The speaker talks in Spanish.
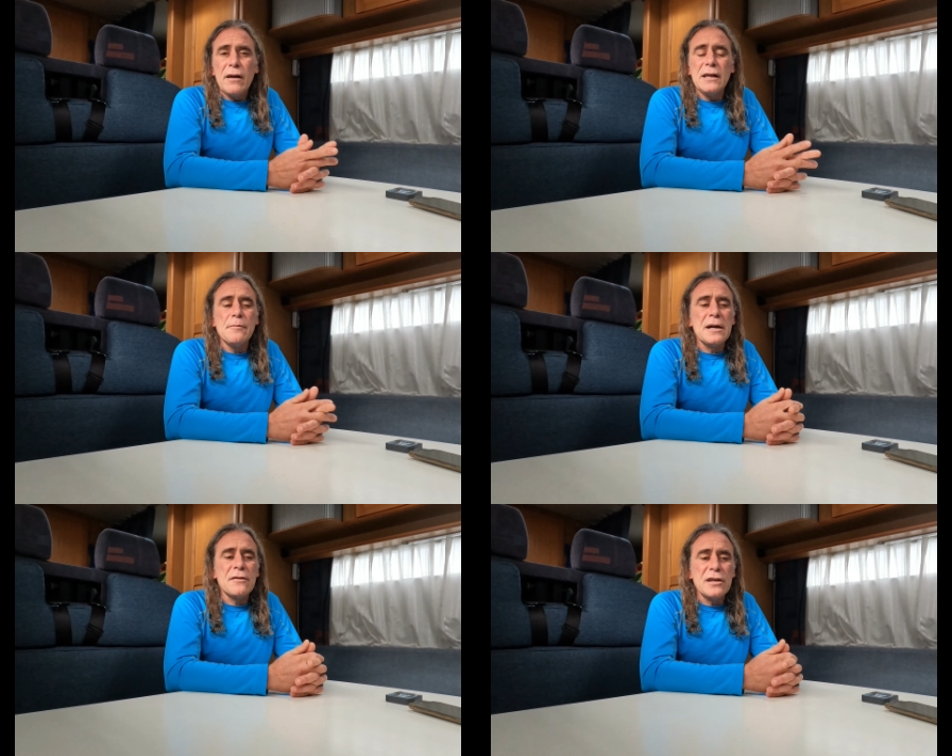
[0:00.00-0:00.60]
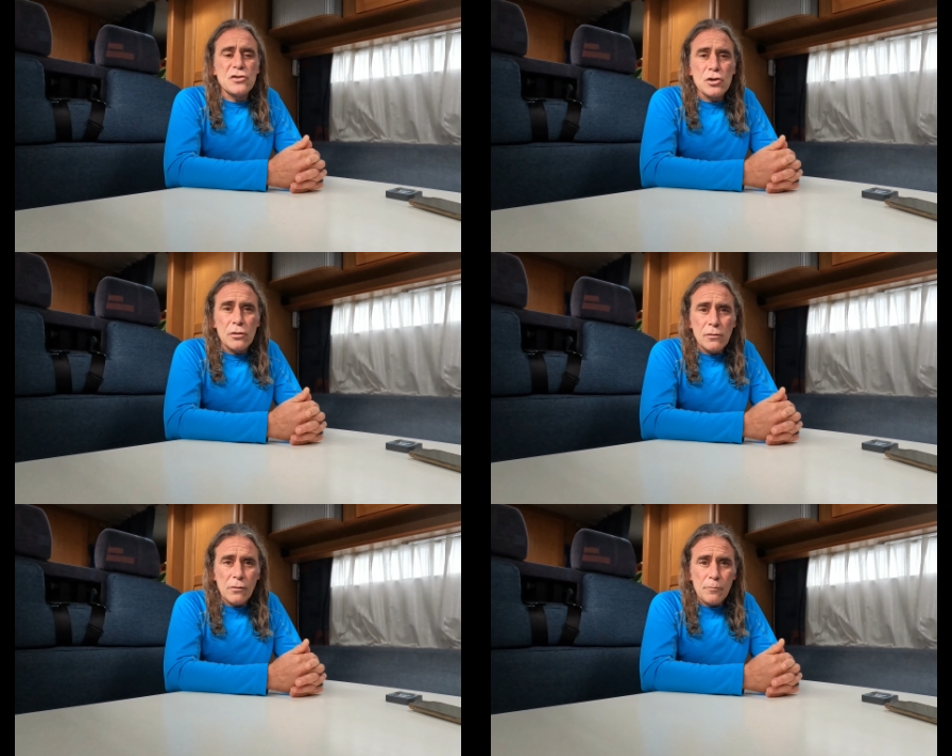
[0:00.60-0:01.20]
y me han
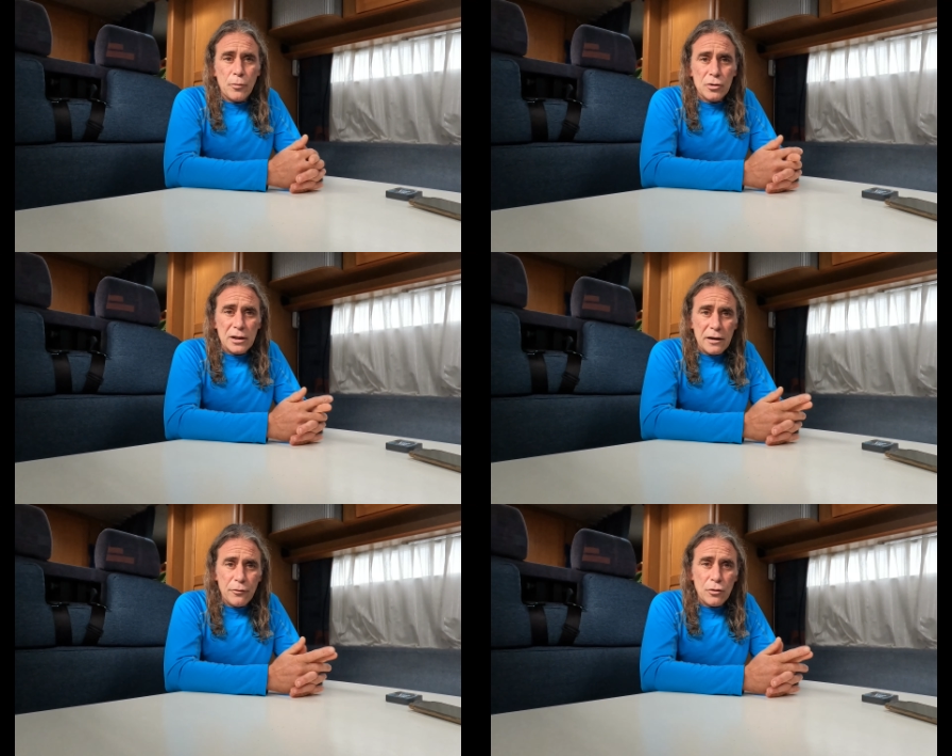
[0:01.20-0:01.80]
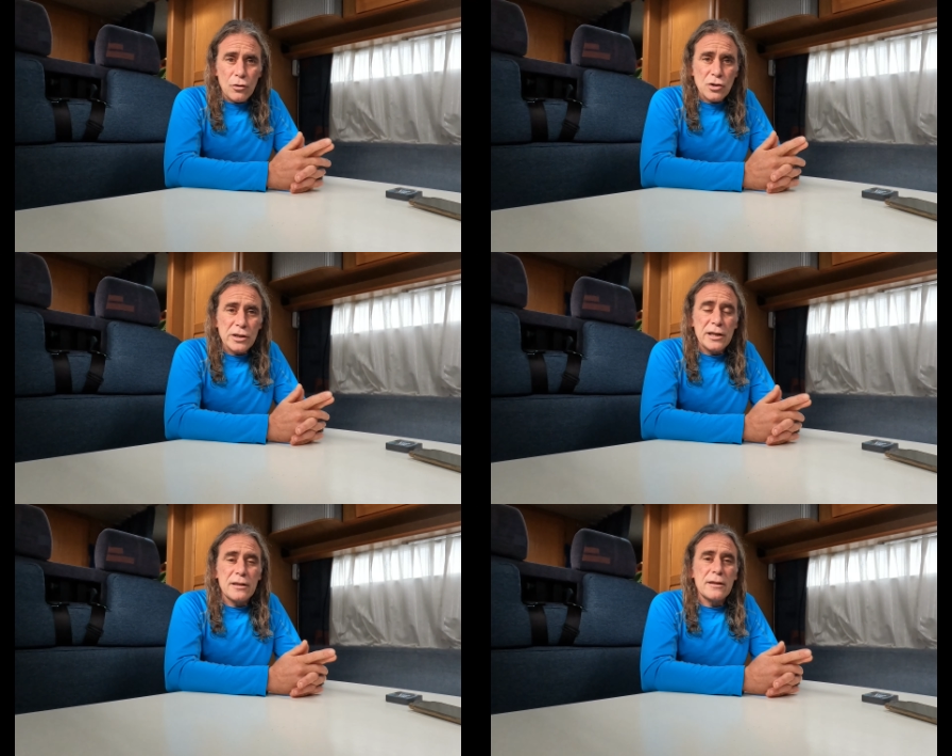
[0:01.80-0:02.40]
dicho por teléfono lo
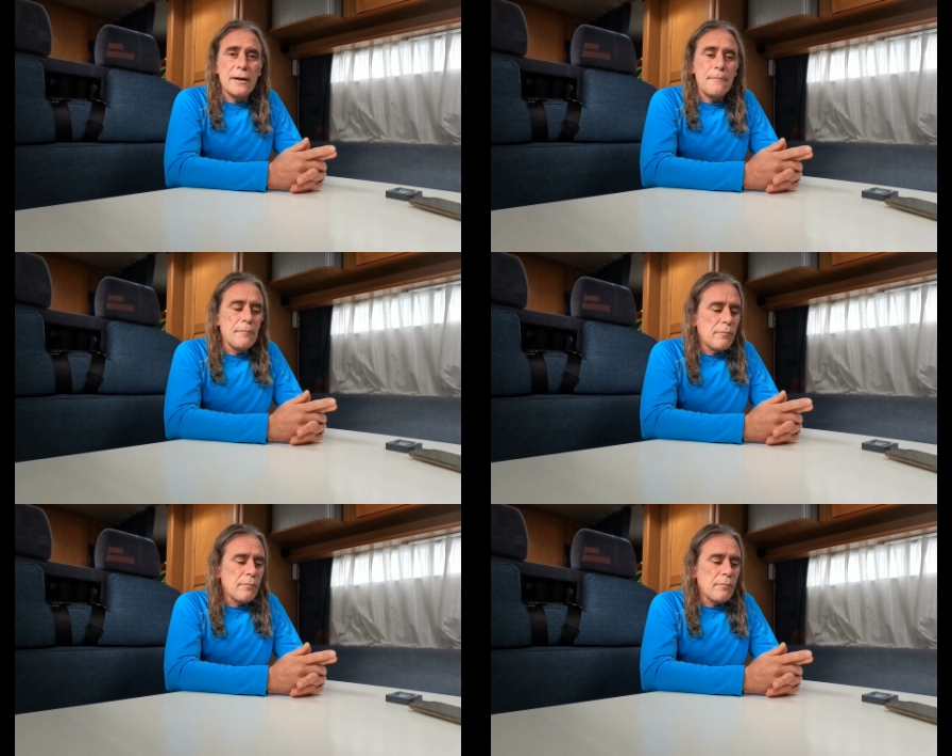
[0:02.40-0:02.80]
siguiente.